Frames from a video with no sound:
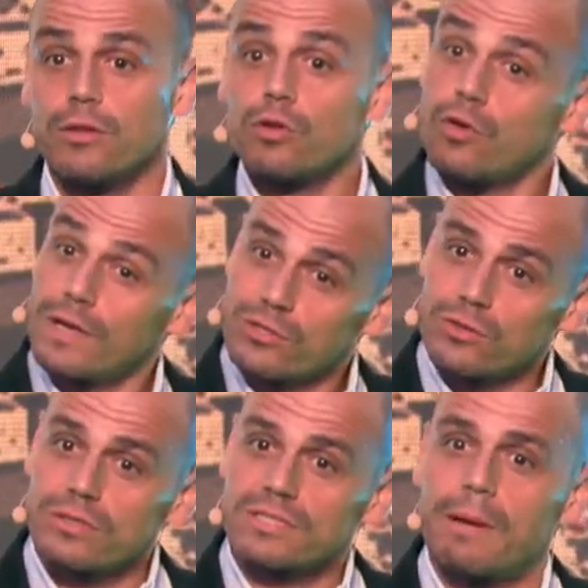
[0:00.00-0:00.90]
Todo
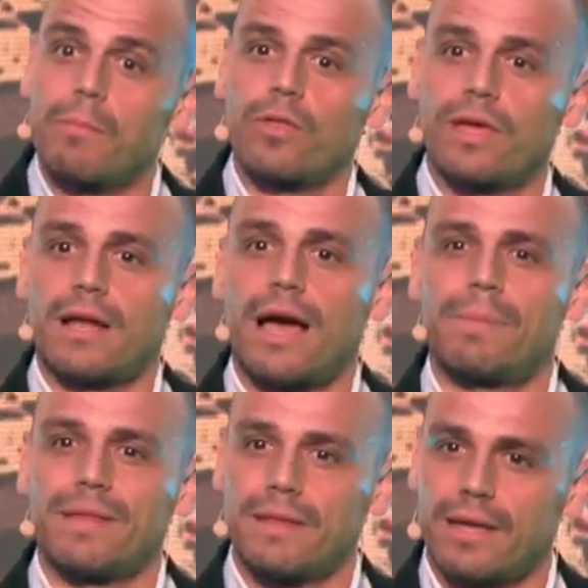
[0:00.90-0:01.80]
eso se va a poder
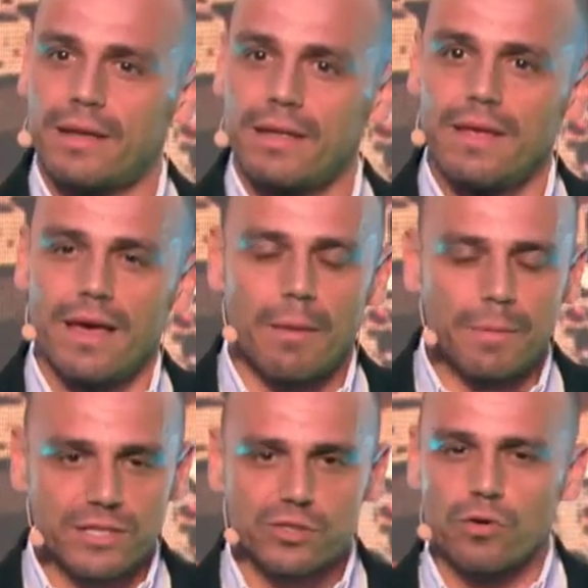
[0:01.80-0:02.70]
aprender a
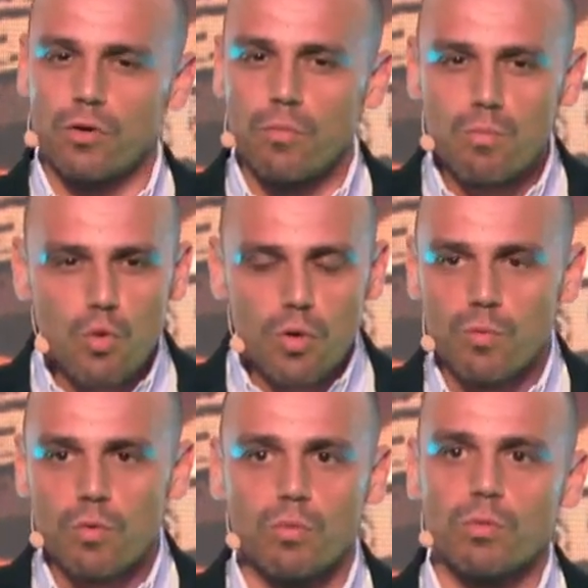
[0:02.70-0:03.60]
precios muy,
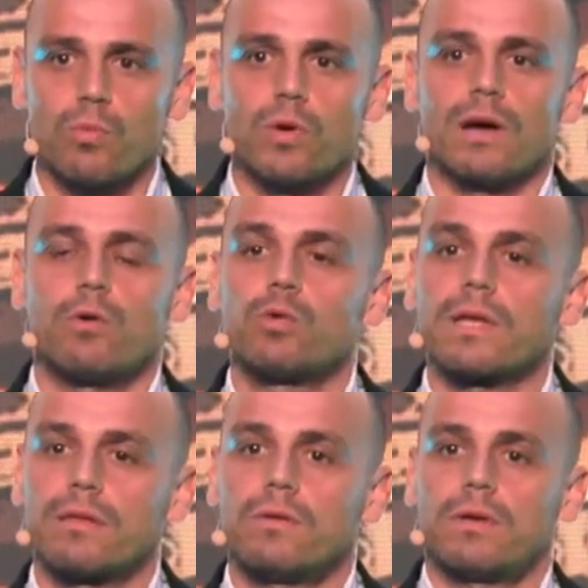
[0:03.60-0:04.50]
muy, muy, muy
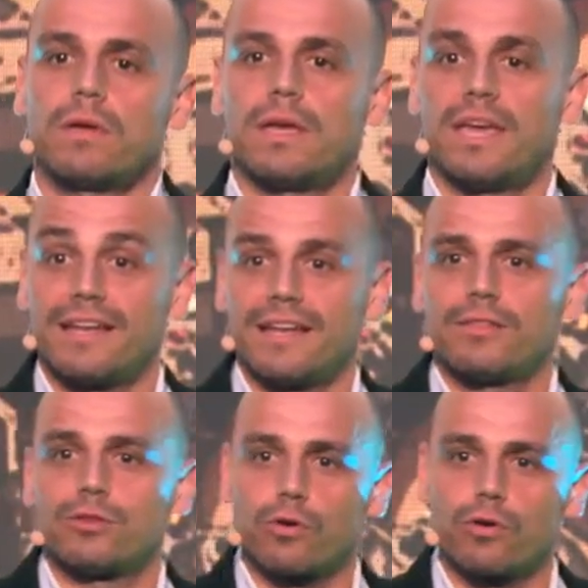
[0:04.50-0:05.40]
ajustados en el
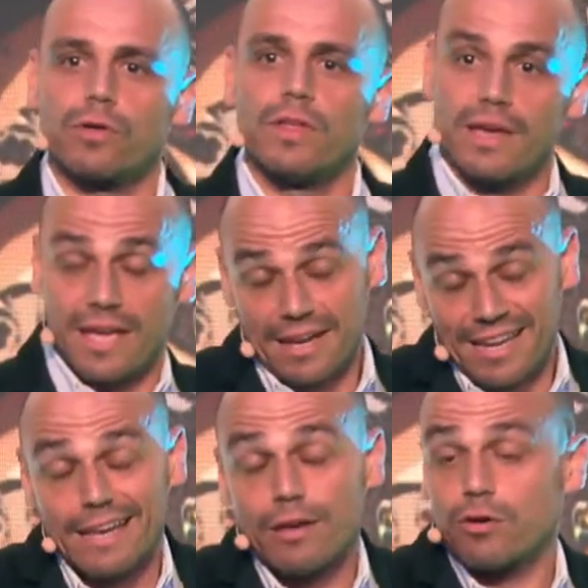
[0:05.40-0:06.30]
entorno, en
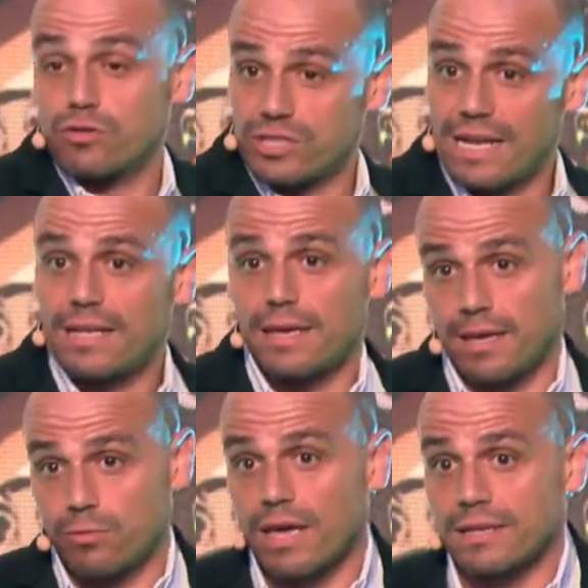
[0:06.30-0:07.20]
Irineo González,
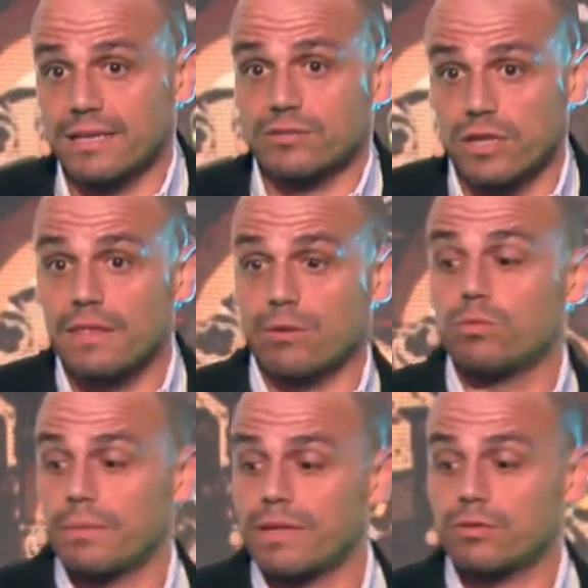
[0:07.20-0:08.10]
en unas instalaciones del
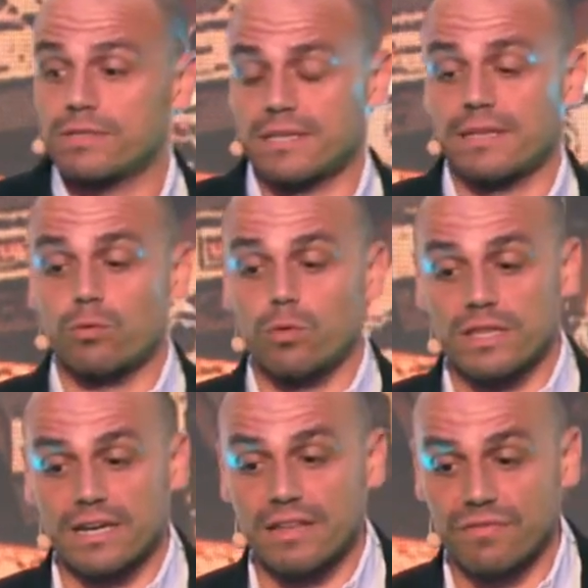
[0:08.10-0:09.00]
Ayuntamiento de Santa Cruz
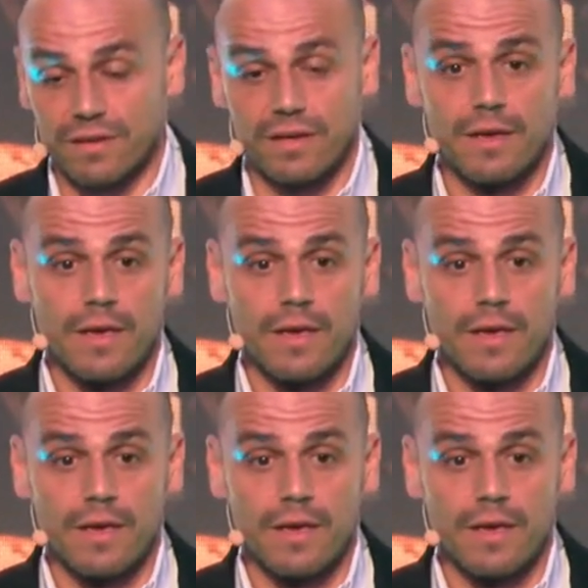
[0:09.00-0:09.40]
de Tenerife.